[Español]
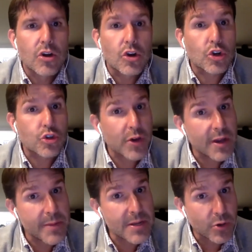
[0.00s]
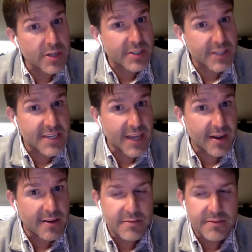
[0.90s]
No soy el mismo desde el
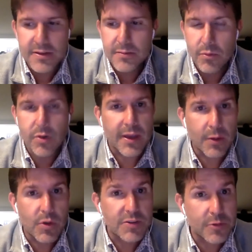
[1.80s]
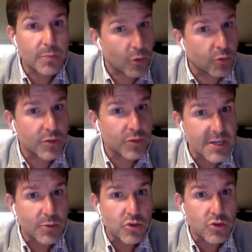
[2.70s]
ser, porque Westfield
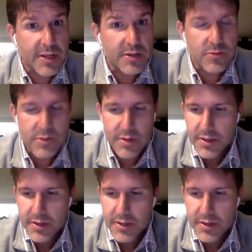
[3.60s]
profundiza mucho en eso.